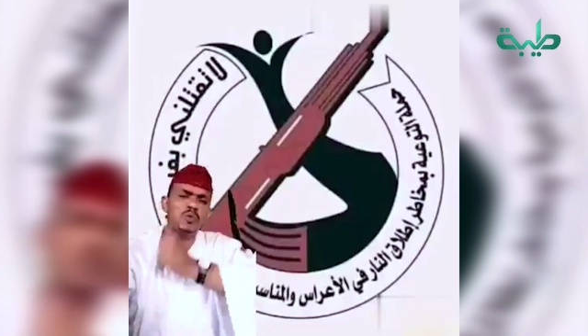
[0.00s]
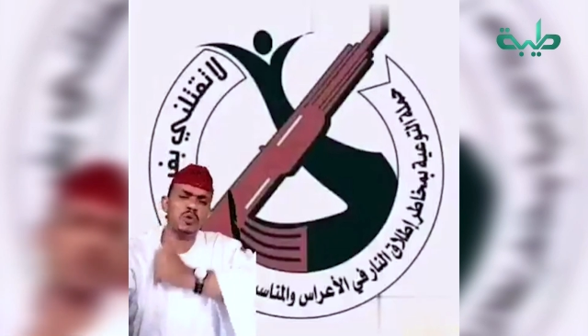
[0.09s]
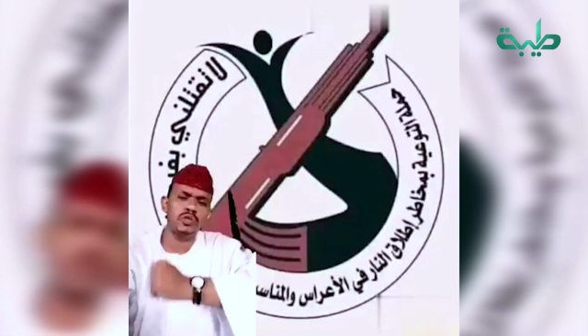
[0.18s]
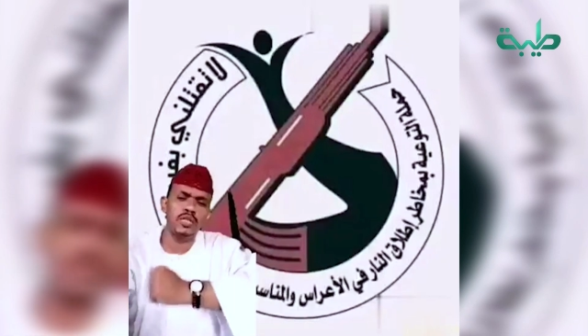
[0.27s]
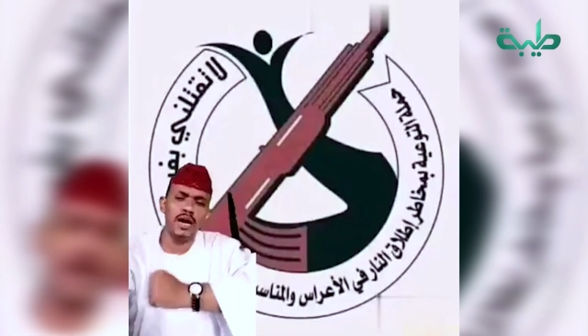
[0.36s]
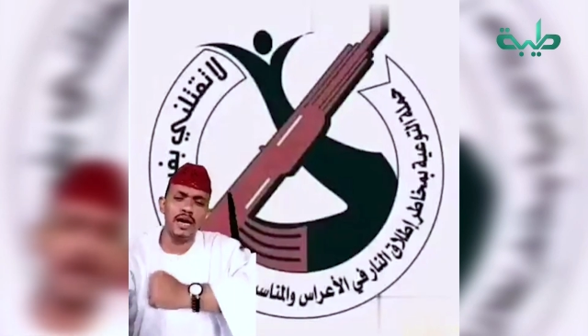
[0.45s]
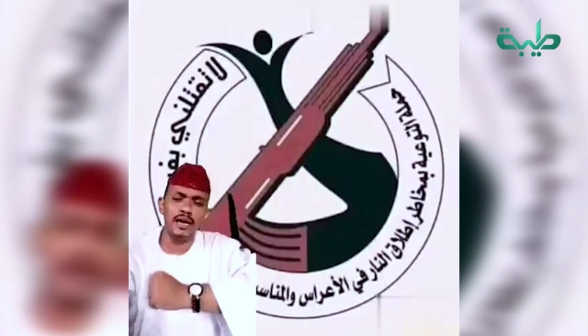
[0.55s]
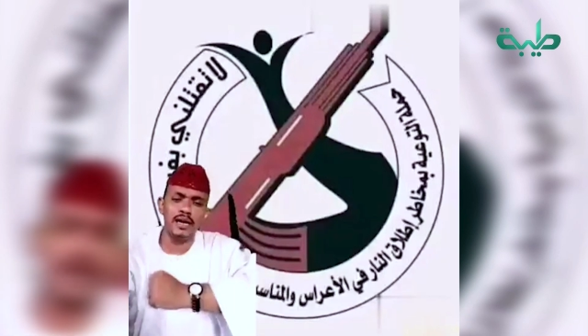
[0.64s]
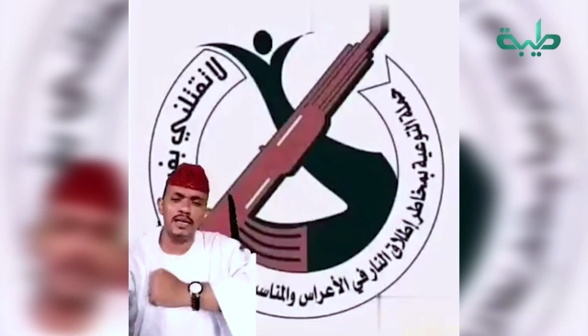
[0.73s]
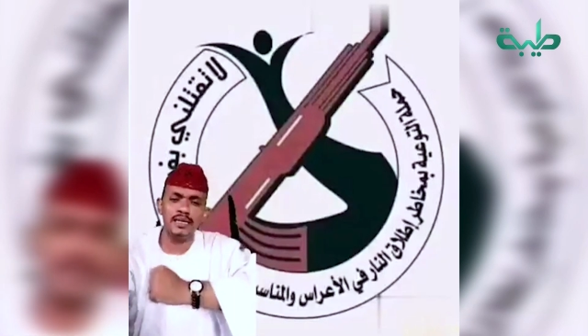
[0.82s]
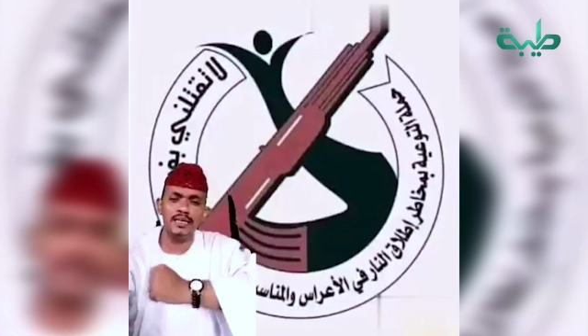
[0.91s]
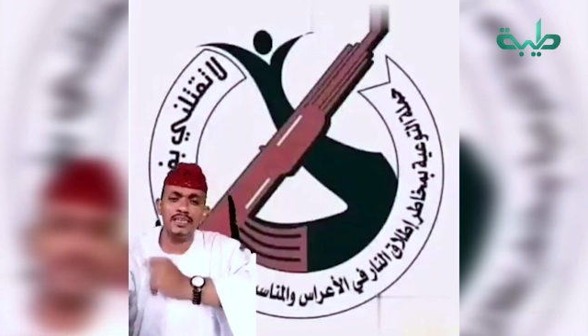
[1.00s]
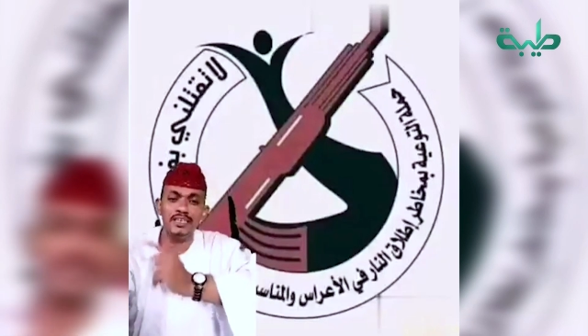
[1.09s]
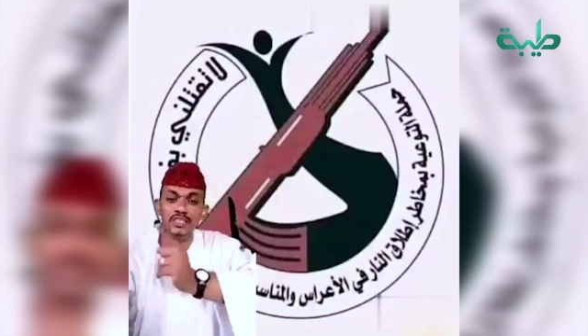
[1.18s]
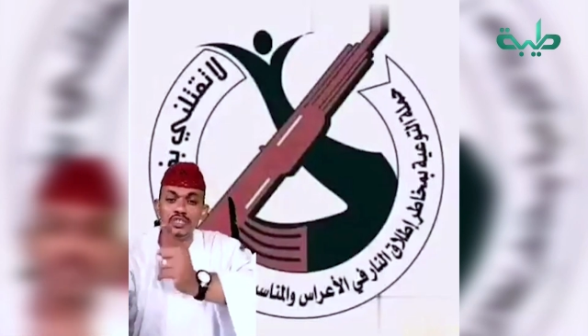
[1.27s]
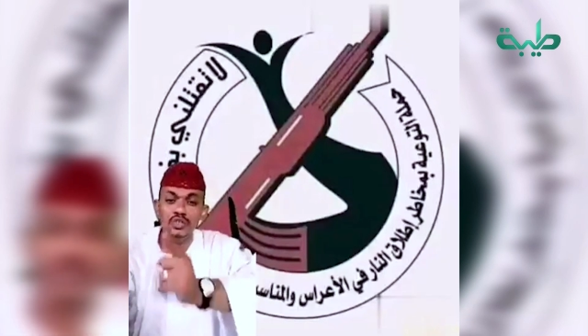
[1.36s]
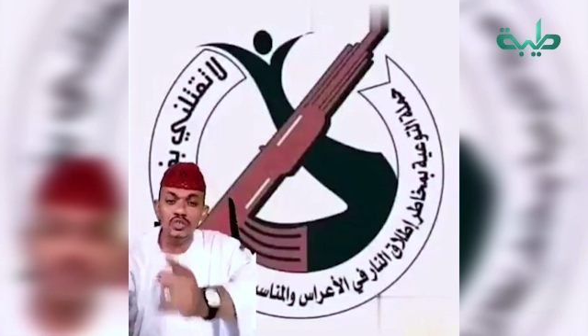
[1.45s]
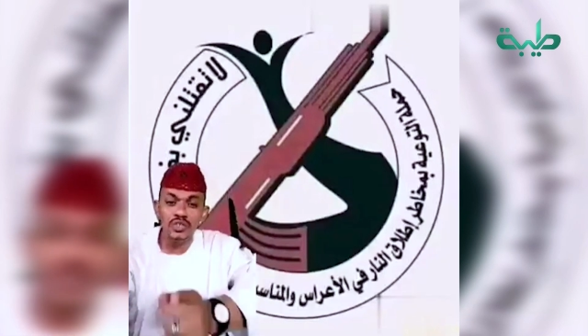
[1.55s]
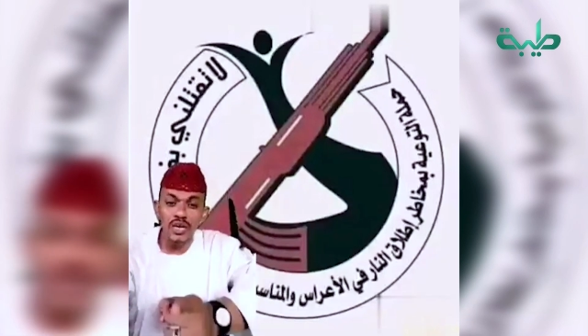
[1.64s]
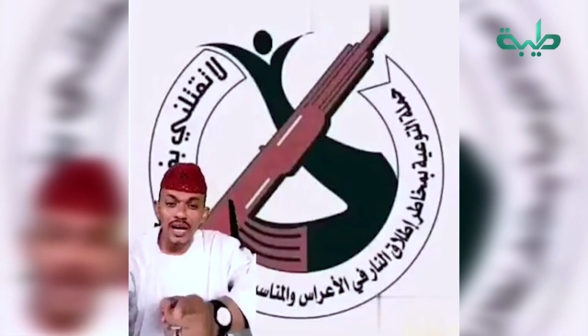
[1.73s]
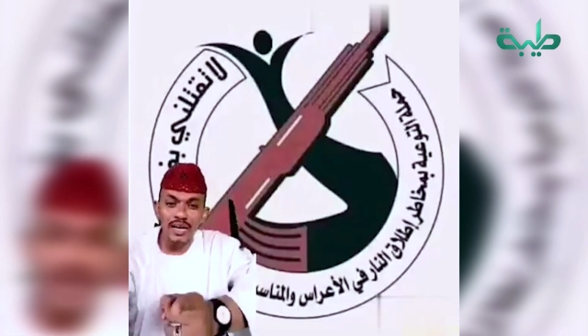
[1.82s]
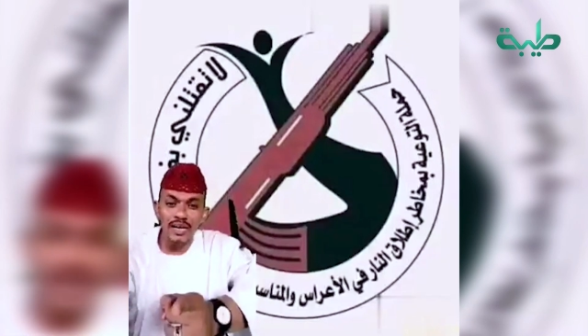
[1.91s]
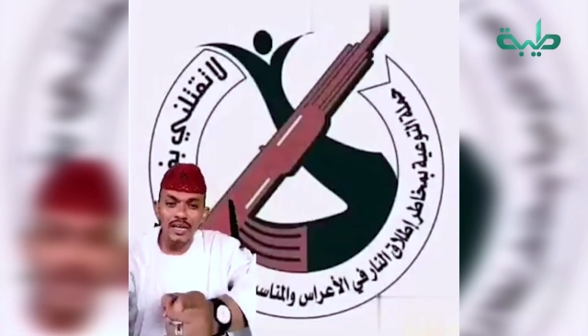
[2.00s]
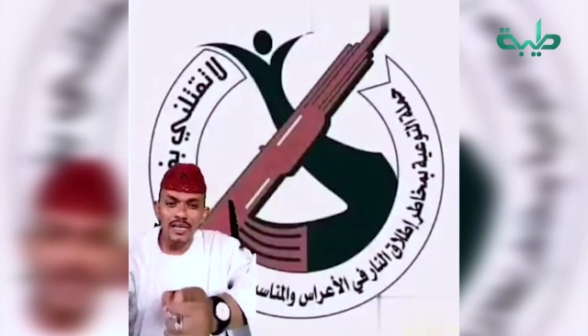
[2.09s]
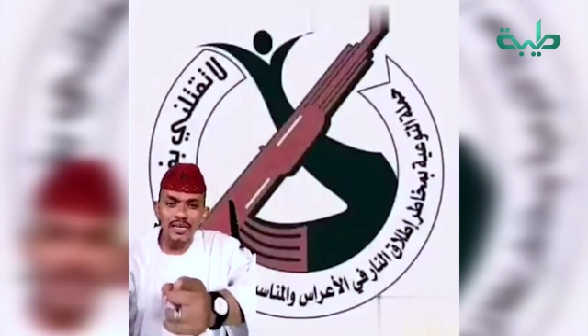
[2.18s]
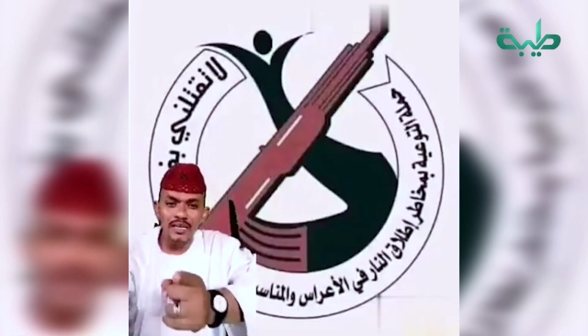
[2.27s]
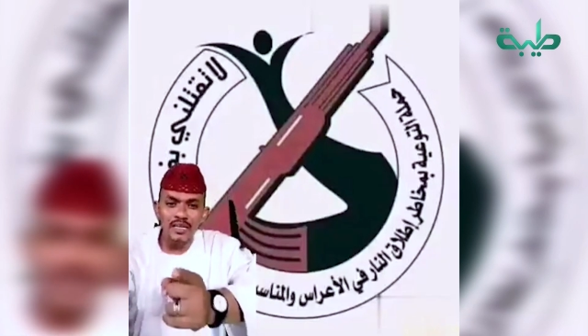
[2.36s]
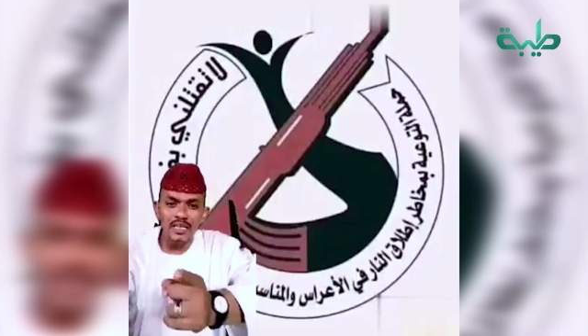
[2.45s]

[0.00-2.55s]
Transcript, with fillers: وابو كتار إن تسأل